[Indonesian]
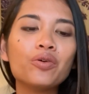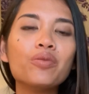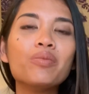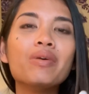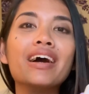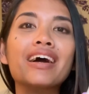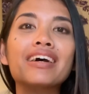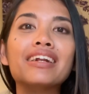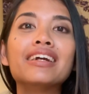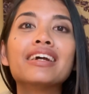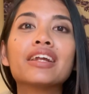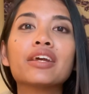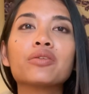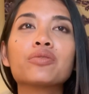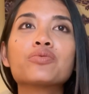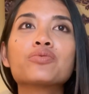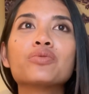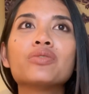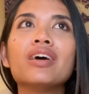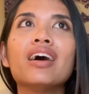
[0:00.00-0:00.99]
Maka dari itu
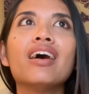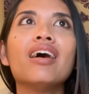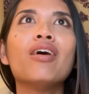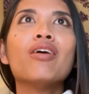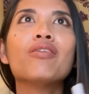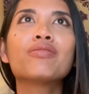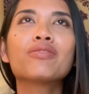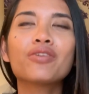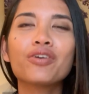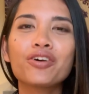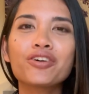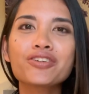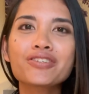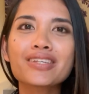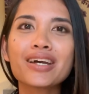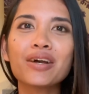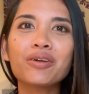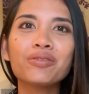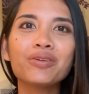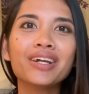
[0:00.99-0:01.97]
juga of course
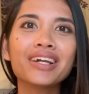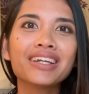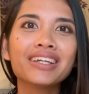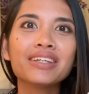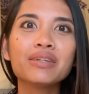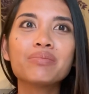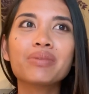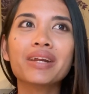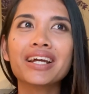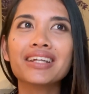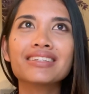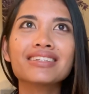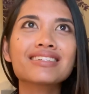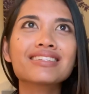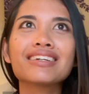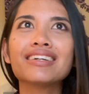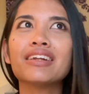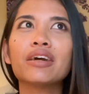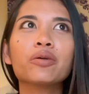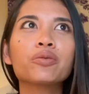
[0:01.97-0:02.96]
aku lagi di Prancis
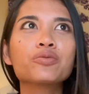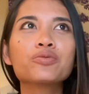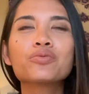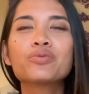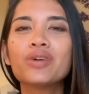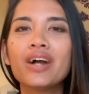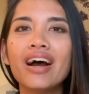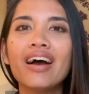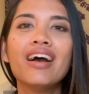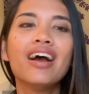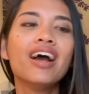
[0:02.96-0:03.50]
dan aku juga